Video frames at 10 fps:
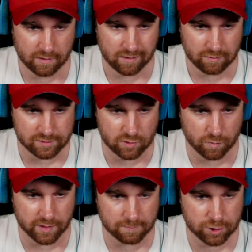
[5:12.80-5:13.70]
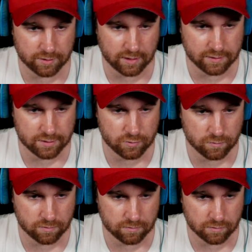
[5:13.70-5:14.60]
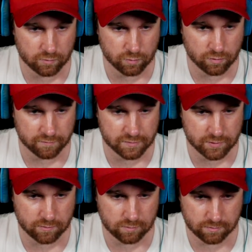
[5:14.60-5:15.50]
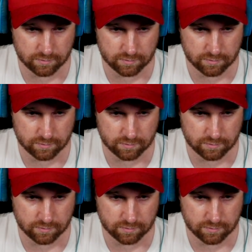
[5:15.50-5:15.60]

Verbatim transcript: Wir sind auch mit Abstand die einzig guten, guten Office-Server.